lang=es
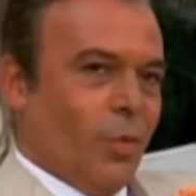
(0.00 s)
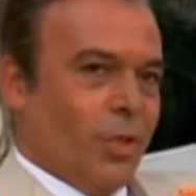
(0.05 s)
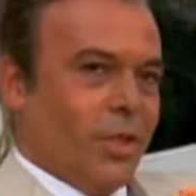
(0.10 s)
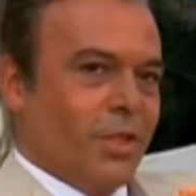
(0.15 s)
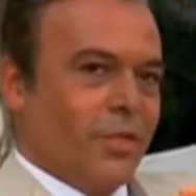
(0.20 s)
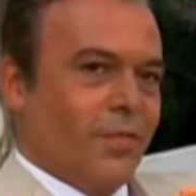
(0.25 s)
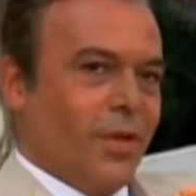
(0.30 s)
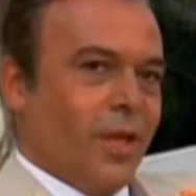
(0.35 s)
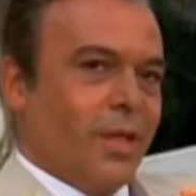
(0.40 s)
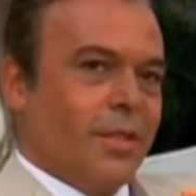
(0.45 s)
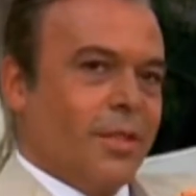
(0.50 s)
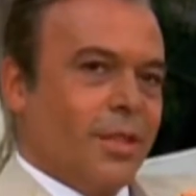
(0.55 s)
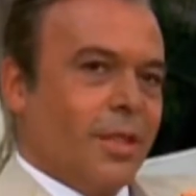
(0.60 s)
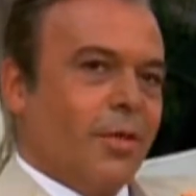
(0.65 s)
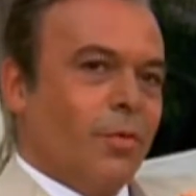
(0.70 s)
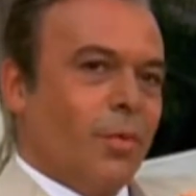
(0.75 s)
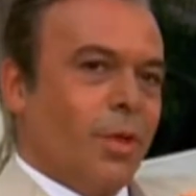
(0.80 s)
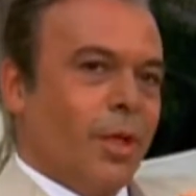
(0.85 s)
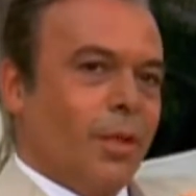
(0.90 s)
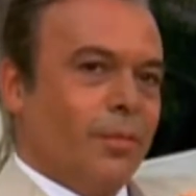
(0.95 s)
¿Pero qué es
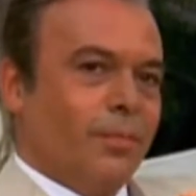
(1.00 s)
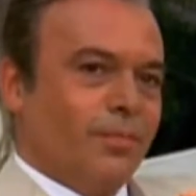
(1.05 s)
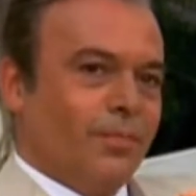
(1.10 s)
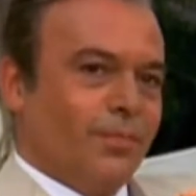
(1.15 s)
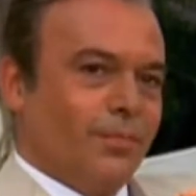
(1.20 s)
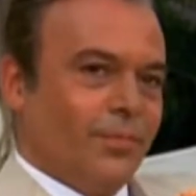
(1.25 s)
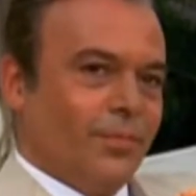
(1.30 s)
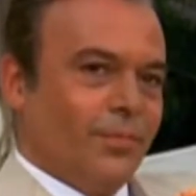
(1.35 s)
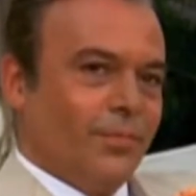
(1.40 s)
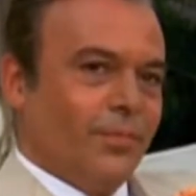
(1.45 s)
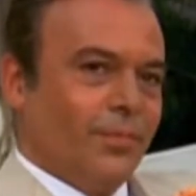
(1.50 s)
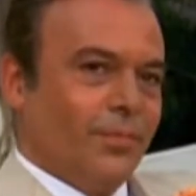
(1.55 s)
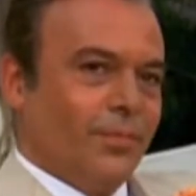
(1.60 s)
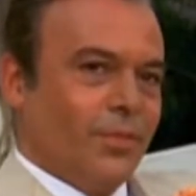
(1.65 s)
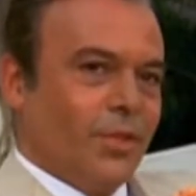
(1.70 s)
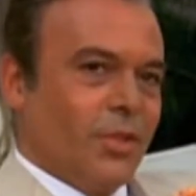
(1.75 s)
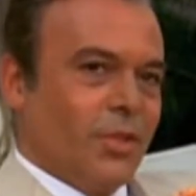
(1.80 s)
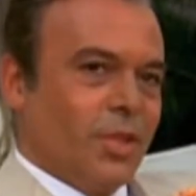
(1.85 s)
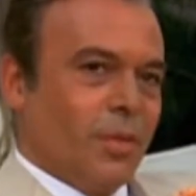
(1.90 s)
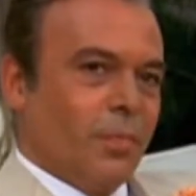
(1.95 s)
un vicio?
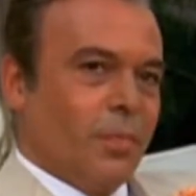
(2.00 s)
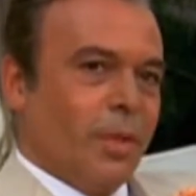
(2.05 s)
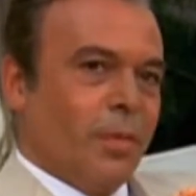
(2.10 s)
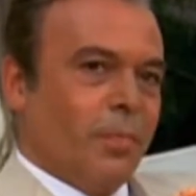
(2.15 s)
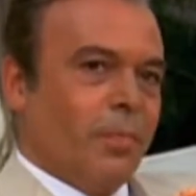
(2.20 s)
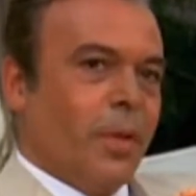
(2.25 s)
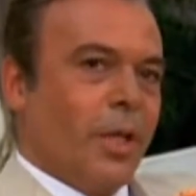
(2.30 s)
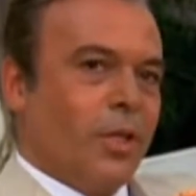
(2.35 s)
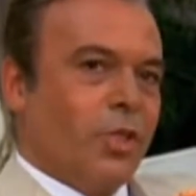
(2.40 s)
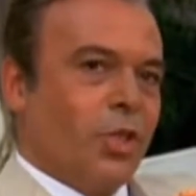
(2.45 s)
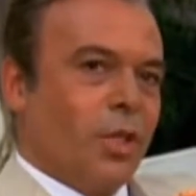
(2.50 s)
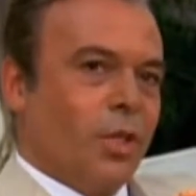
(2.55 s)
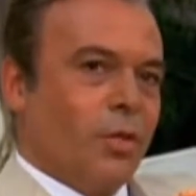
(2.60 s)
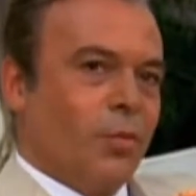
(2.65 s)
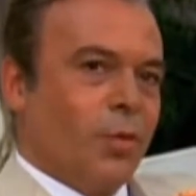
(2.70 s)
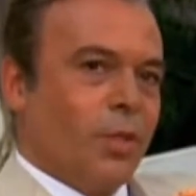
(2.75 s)
Simplemente